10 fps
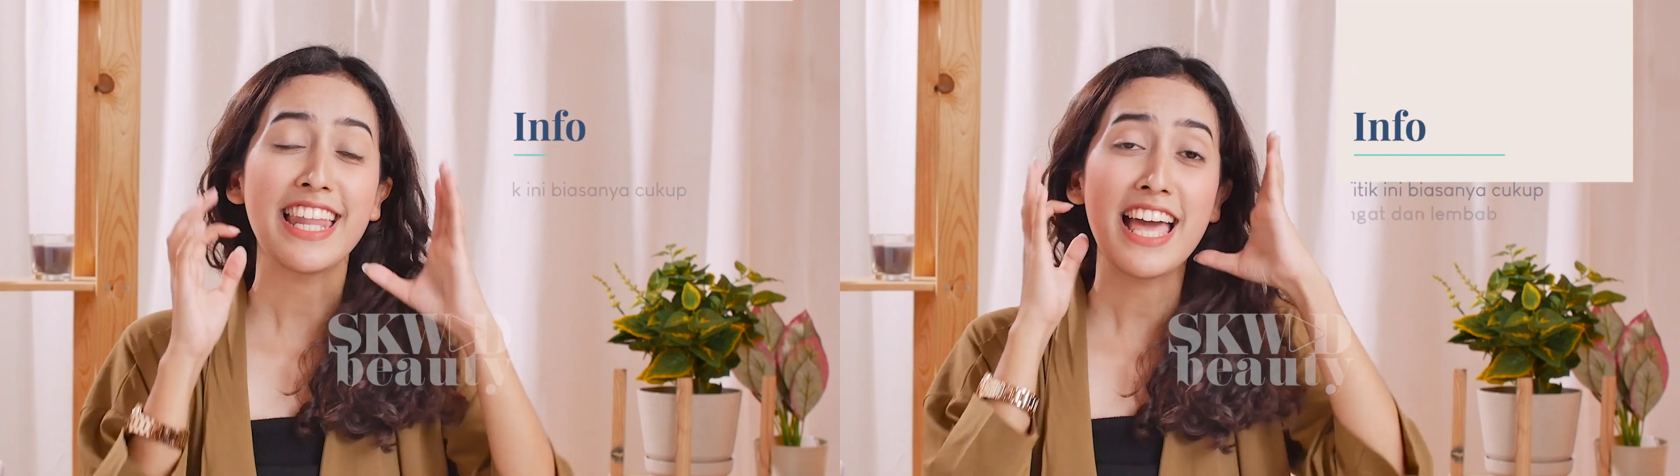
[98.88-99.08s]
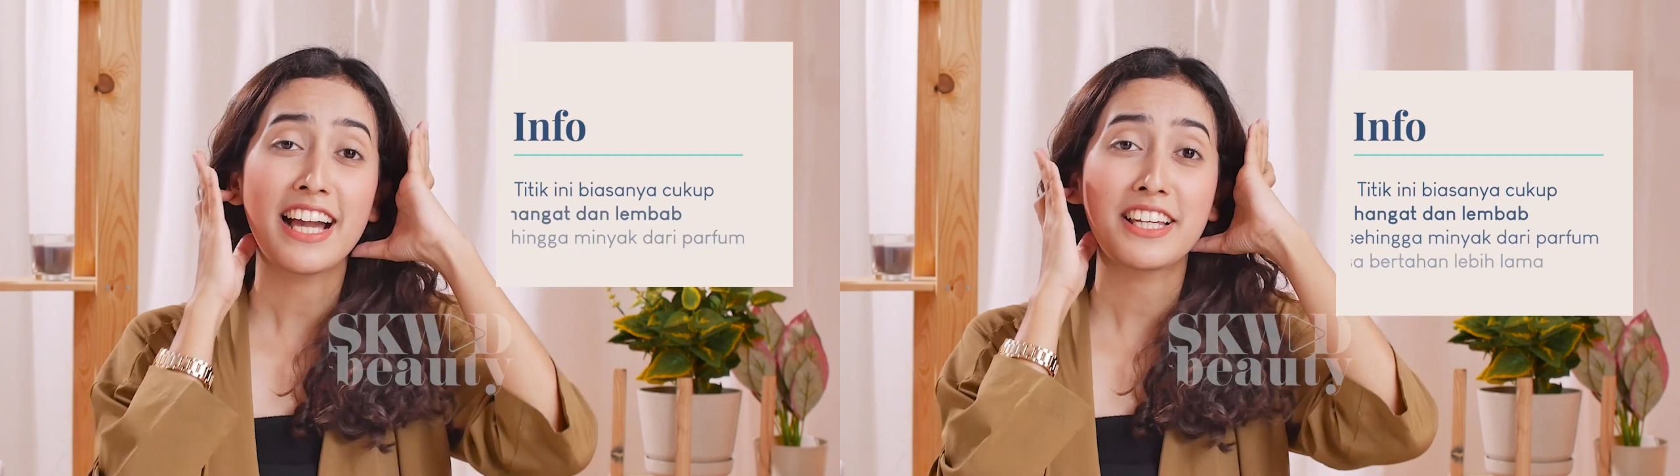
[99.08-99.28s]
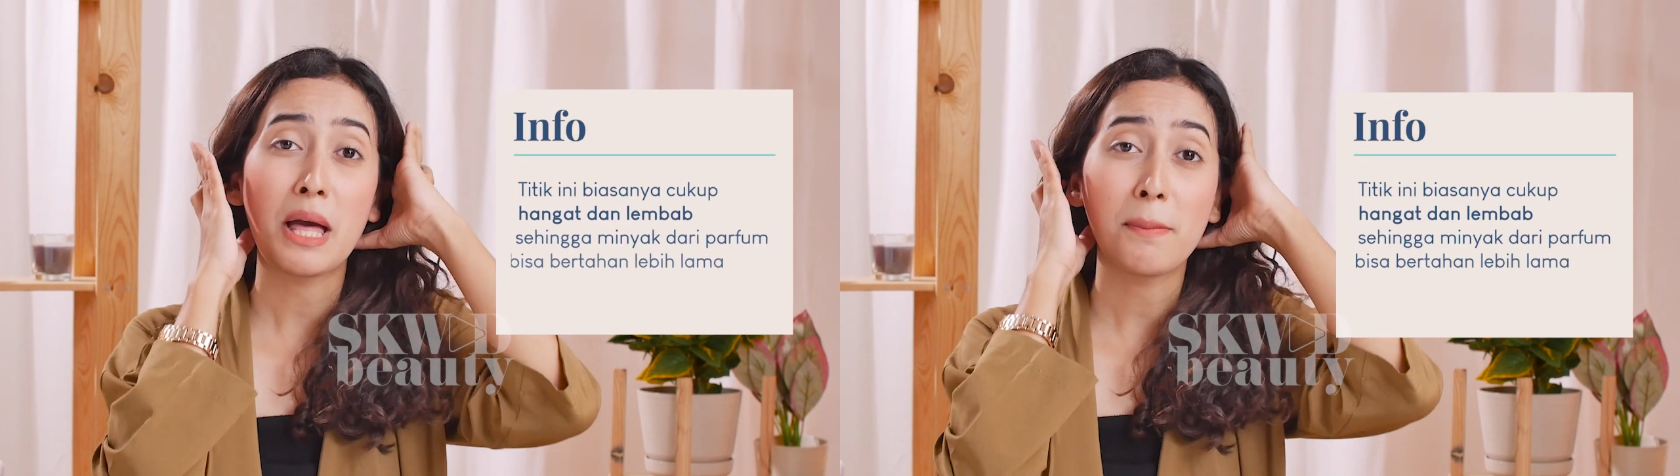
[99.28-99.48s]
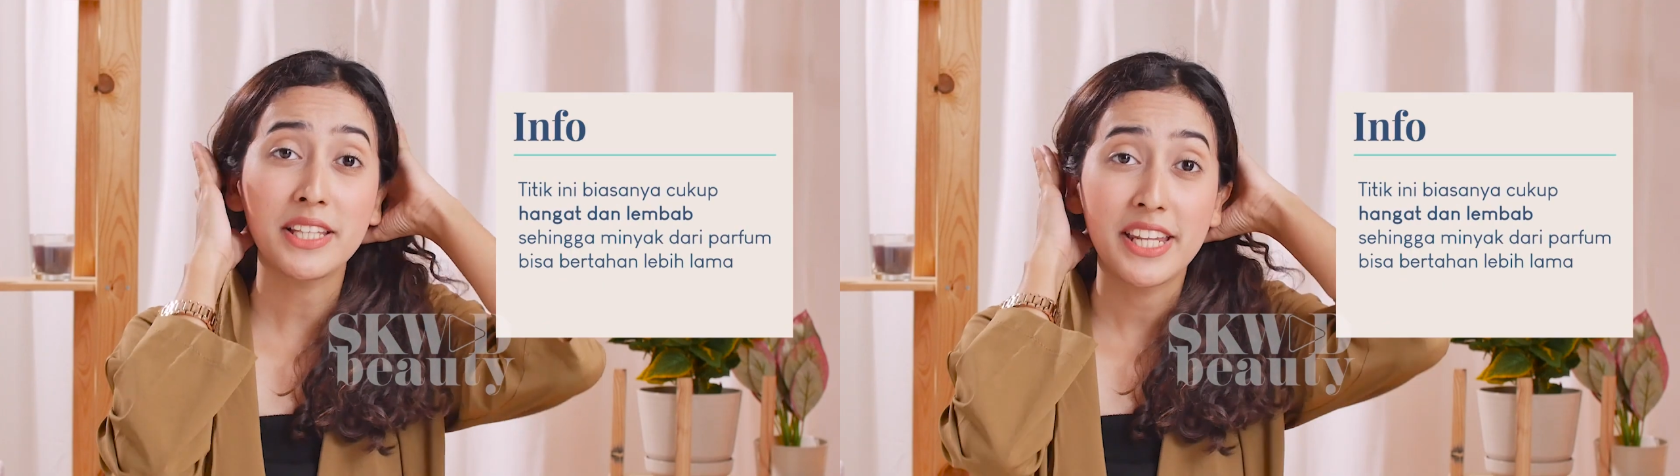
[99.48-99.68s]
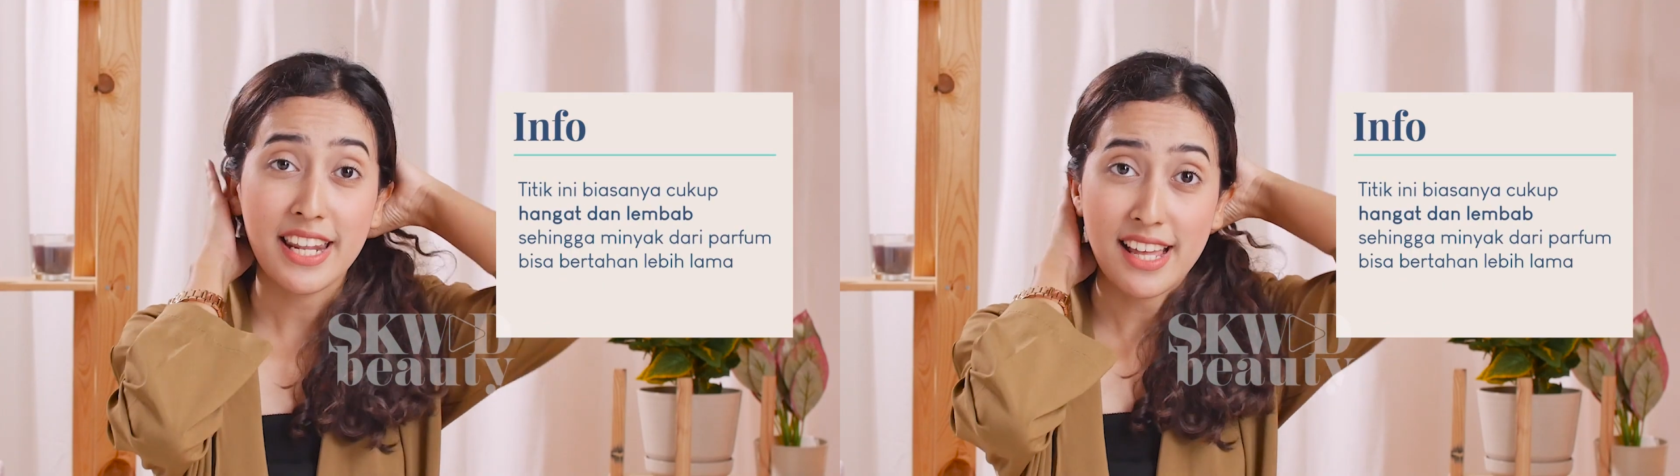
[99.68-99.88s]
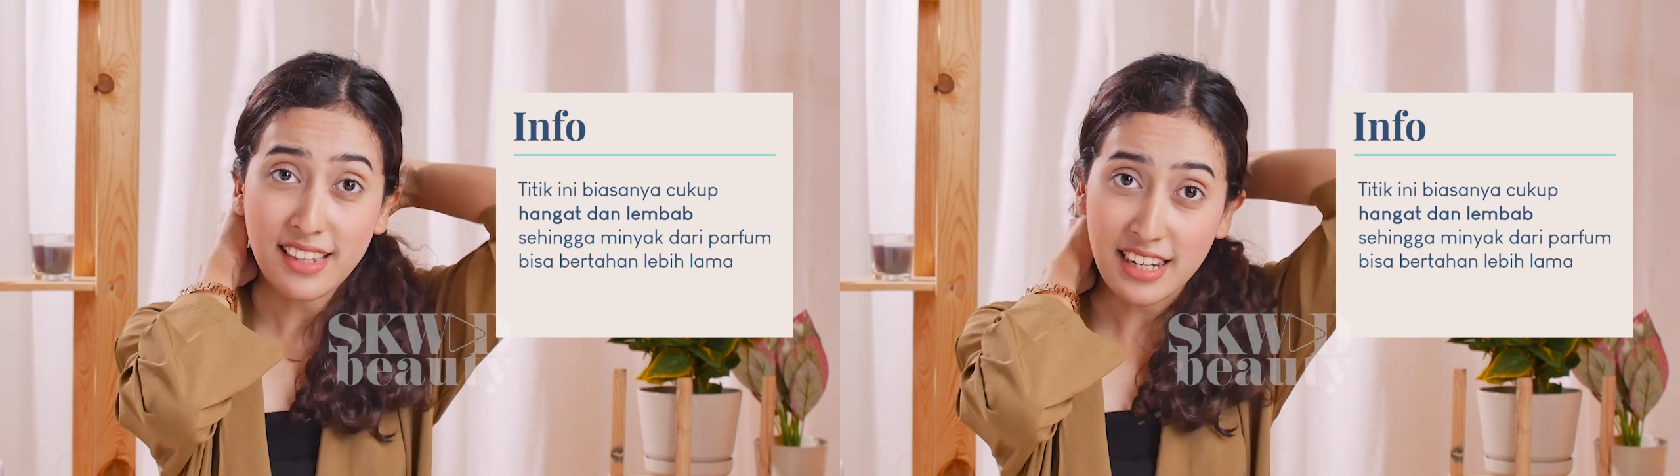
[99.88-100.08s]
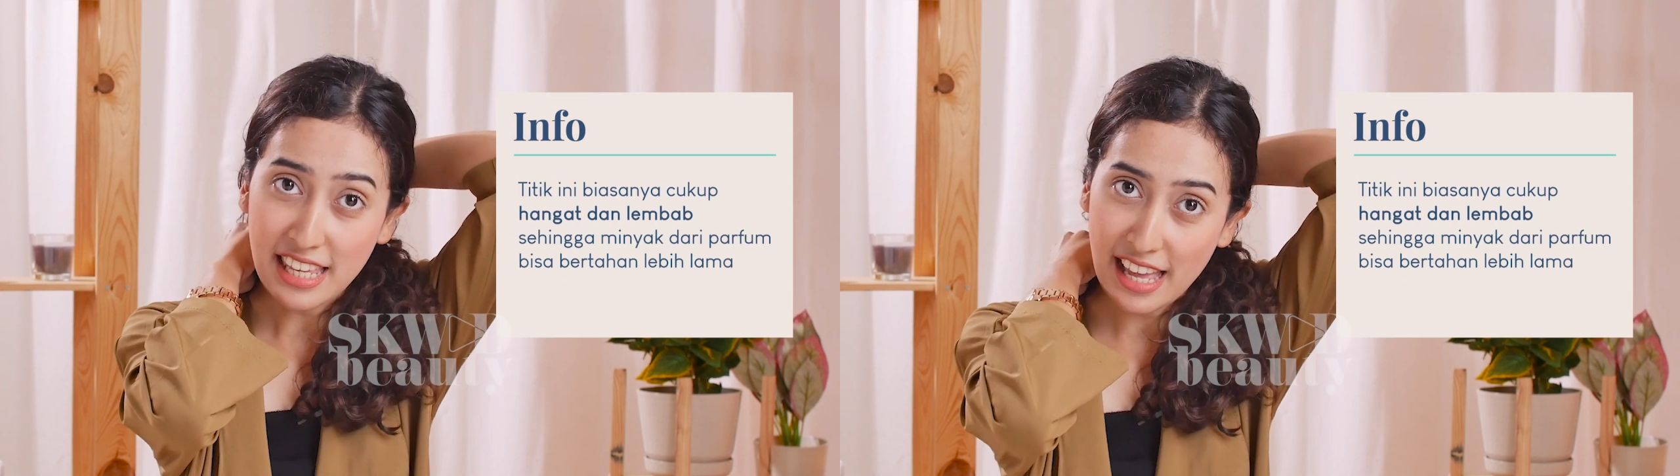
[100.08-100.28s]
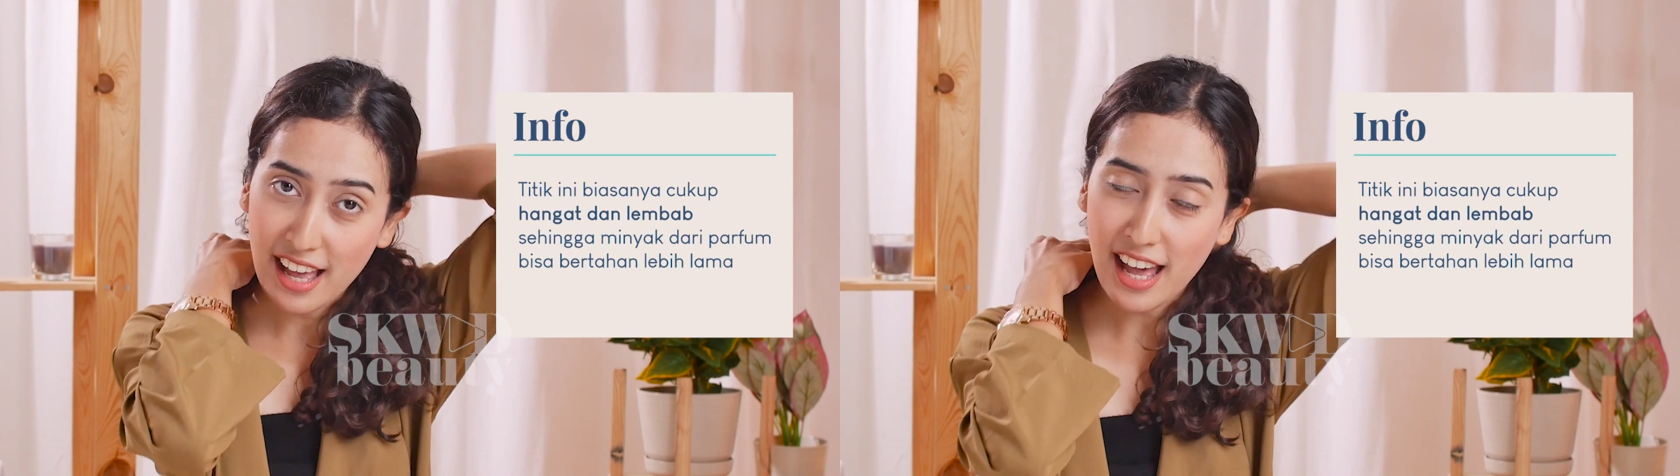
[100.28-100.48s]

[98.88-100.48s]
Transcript: Nah, kenapa di daerah telinga?